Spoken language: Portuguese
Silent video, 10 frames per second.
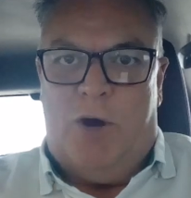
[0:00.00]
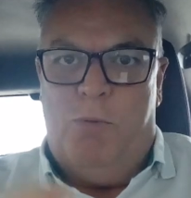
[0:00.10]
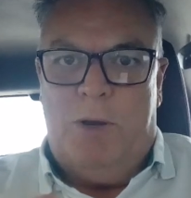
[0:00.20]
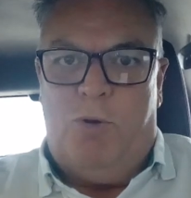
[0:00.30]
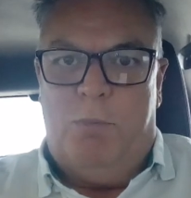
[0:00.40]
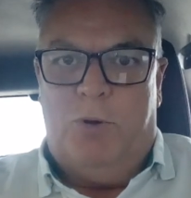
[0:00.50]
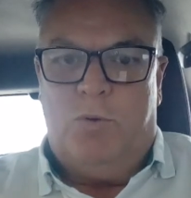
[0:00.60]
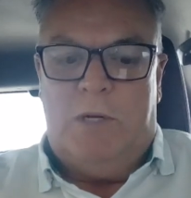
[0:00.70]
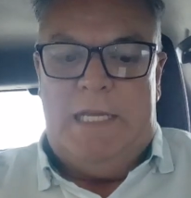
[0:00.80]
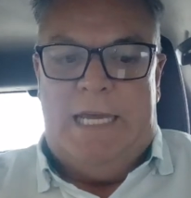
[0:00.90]
que a Uber cobrou
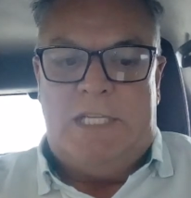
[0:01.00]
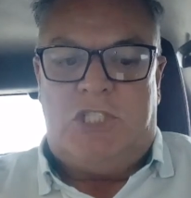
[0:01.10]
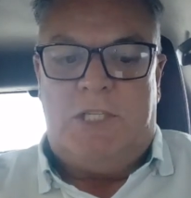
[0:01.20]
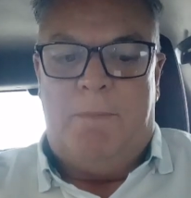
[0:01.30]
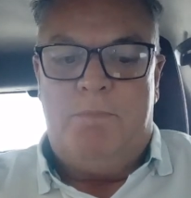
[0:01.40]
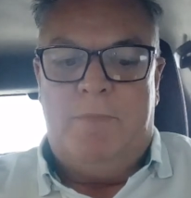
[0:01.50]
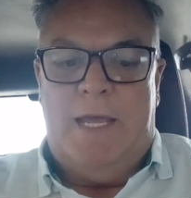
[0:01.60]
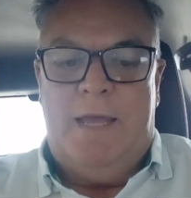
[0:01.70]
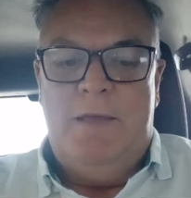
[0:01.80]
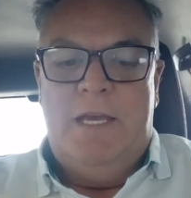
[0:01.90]
do cliente.
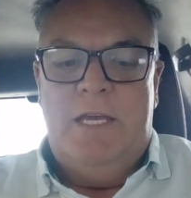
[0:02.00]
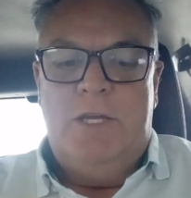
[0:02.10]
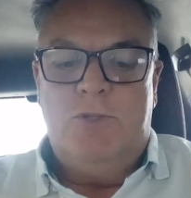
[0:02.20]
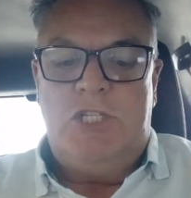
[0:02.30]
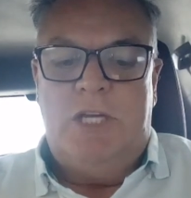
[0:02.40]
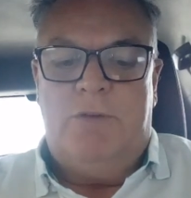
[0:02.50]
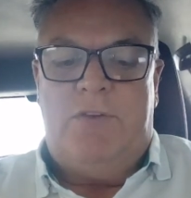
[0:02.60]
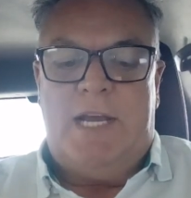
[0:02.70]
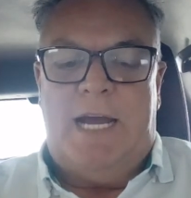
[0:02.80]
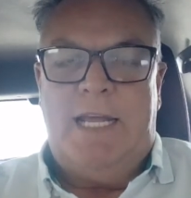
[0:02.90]
Né? E o dinheiro
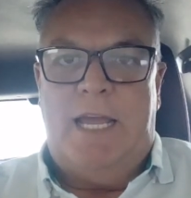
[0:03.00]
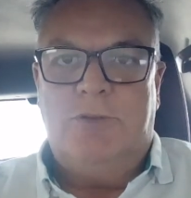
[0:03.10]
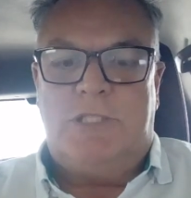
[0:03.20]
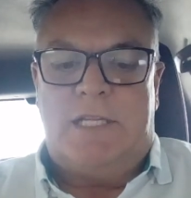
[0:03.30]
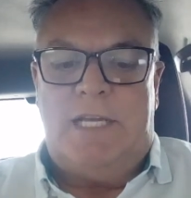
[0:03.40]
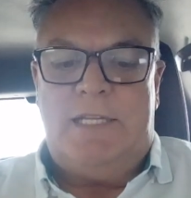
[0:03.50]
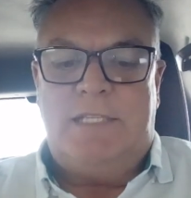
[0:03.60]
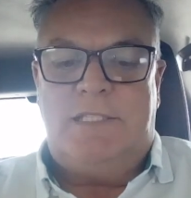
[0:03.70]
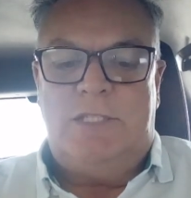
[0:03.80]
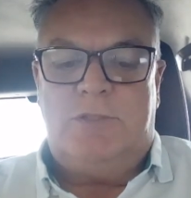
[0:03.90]
ficaria aí, os
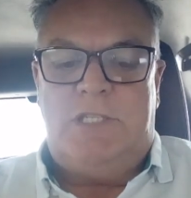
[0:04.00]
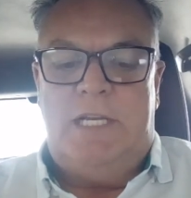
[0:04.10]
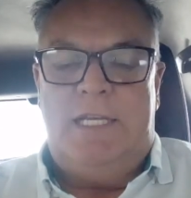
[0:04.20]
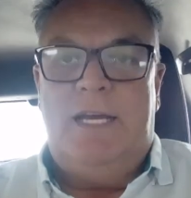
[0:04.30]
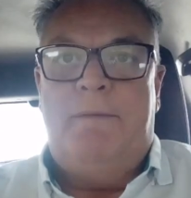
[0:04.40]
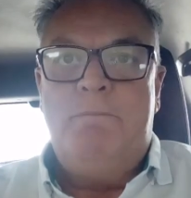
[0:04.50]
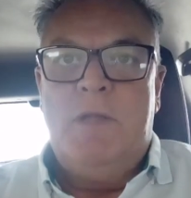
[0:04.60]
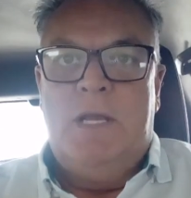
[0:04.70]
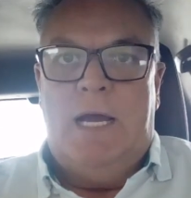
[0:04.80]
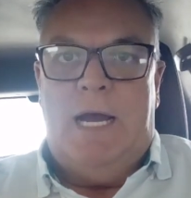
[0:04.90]
75 seria
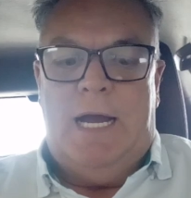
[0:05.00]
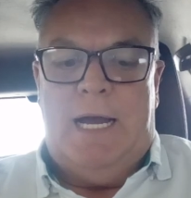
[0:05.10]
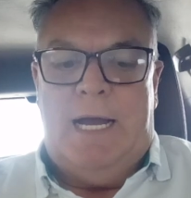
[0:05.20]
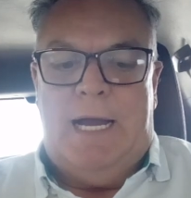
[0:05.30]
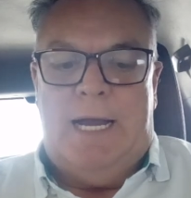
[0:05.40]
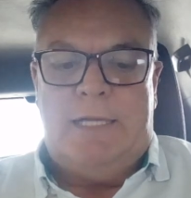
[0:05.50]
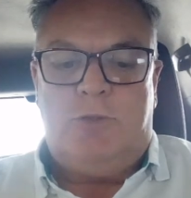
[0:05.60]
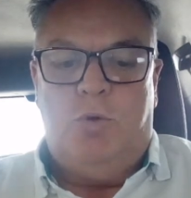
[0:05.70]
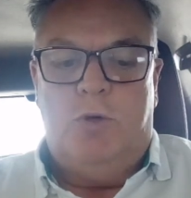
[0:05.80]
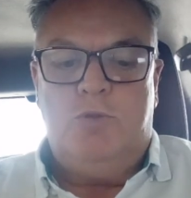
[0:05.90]
a, a
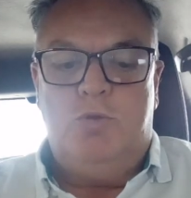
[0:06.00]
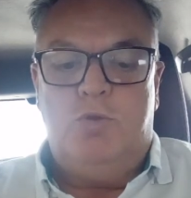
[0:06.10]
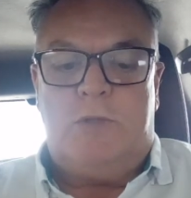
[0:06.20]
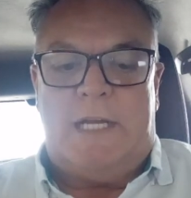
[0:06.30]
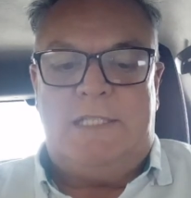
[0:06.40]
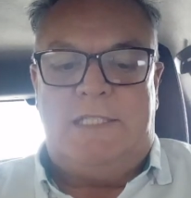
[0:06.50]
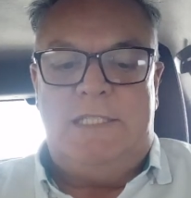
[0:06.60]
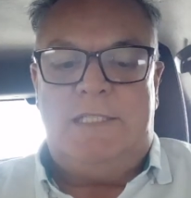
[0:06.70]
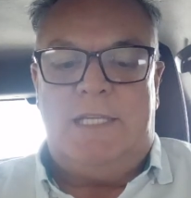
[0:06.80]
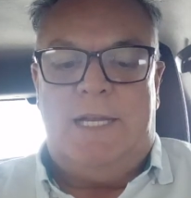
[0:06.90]
todo do
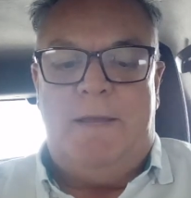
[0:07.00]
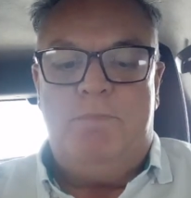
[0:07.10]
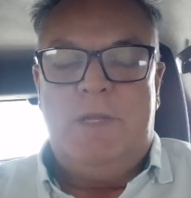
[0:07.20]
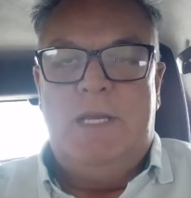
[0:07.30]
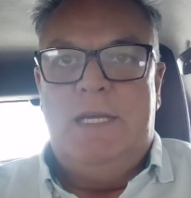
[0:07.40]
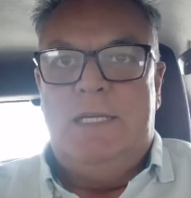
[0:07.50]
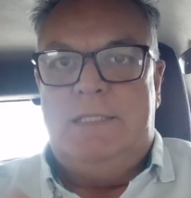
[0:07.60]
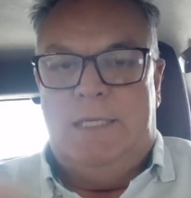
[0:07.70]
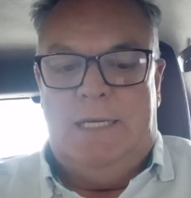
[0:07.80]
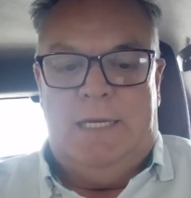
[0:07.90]
taxista, né?
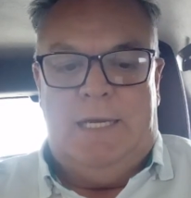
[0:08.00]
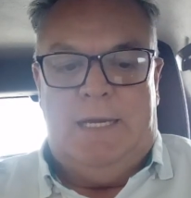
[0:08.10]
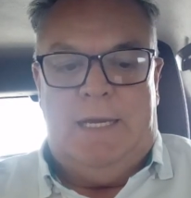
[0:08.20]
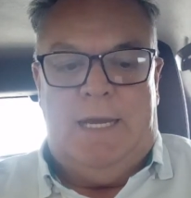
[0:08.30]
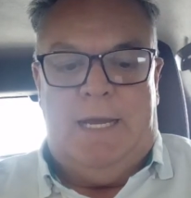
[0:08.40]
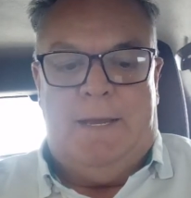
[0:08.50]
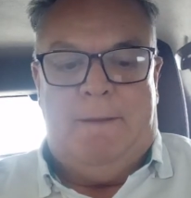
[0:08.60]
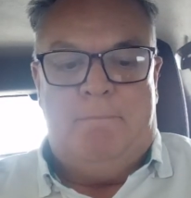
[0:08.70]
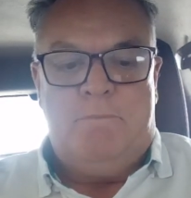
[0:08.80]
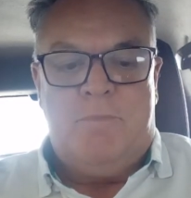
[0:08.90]
Ah,
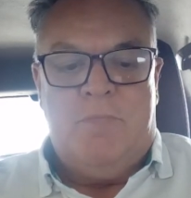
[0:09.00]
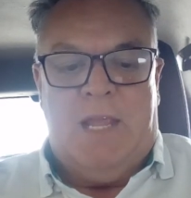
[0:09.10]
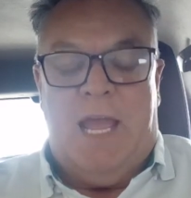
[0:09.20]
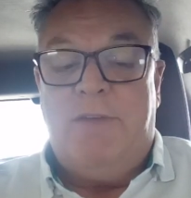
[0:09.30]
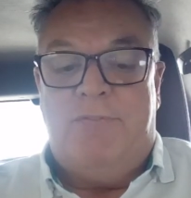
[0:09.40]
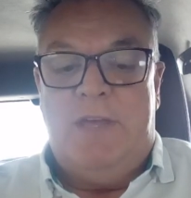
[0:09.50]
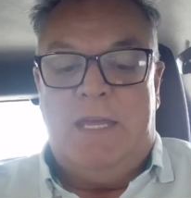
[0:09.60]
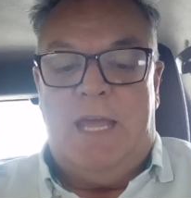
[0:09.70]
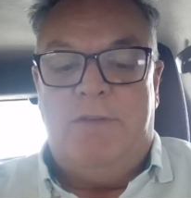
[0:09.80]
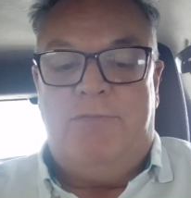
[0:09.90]
ah,
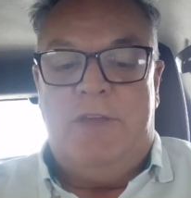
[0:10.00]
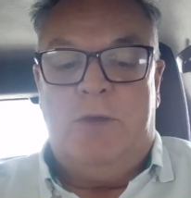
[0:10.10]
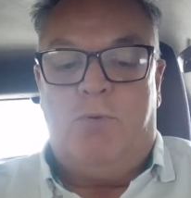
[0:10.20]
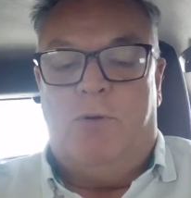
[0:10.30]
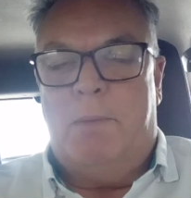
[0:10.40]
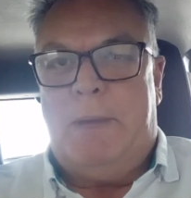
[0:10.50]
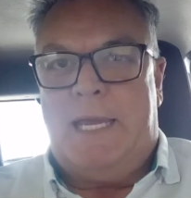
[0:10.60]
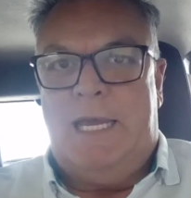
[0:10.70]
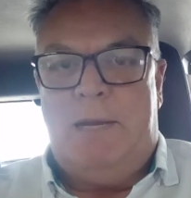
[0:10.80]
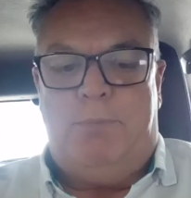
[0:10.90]
enfim, enfim, com uma
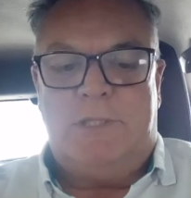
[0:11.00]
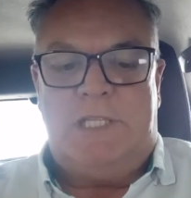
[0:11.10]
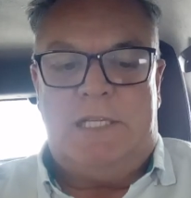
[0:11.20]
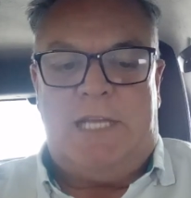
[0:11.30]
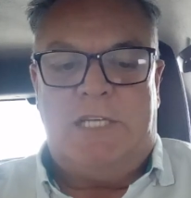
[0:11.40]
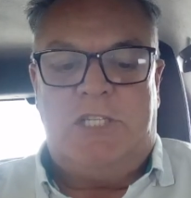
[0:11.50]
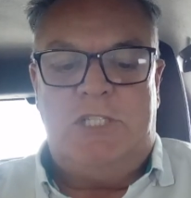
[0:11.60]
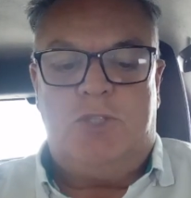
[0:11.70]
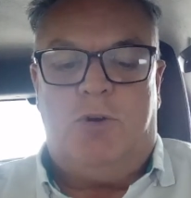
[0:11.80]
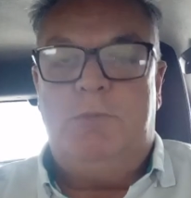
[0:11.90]
pequena
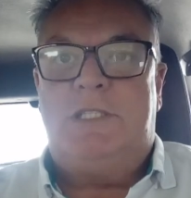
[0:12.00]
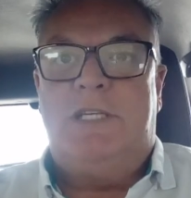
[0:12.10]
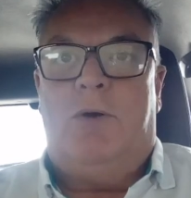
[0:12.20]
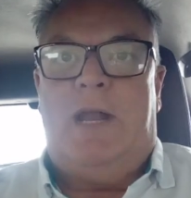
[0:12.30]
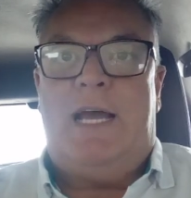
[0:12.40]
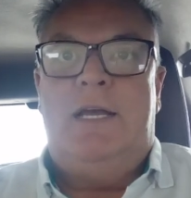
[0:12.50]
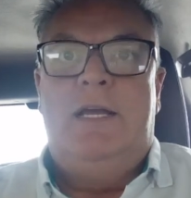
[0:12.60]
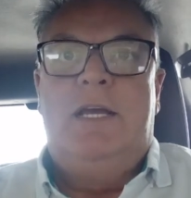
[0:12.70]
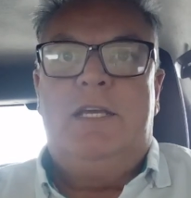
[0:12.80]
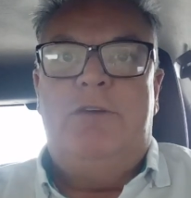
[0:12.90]
porcentagem de comissão lá
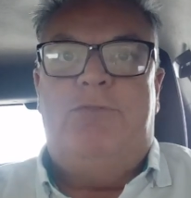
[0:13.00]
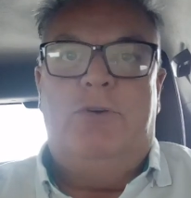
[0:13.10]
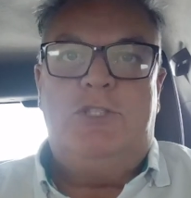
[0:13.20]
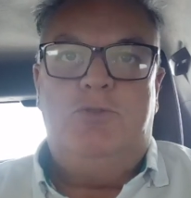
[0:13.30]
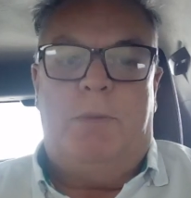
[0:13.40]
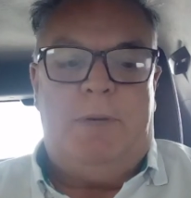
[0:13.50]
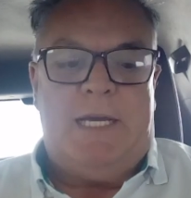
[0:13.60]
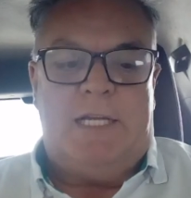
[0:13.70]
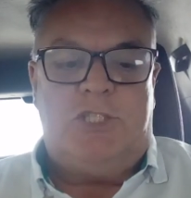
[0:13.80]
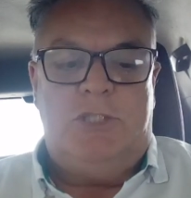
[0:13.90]
que fosse o
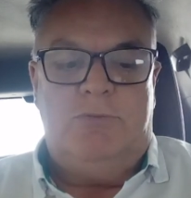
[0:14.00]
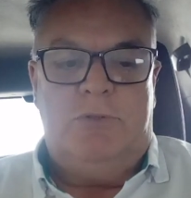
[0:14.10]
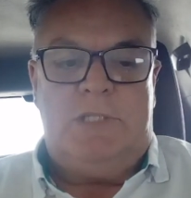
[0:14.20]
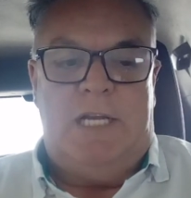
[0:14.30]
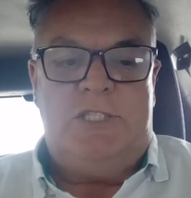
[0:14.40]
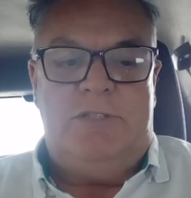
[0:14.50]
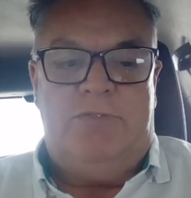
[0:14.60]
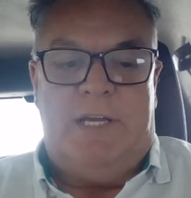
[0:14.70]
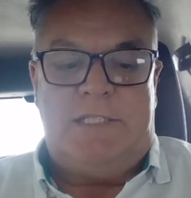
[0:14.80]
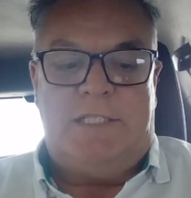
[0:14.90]
aplicativo que ele
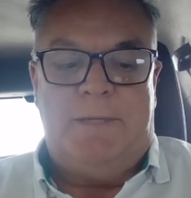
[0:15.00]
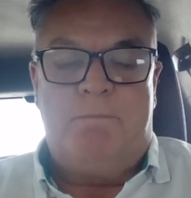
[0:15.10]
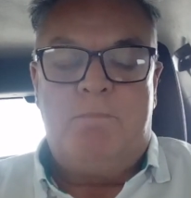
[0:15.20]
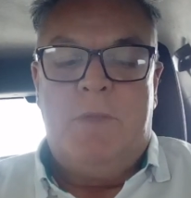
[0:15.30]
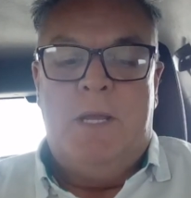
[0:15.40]
tivesse.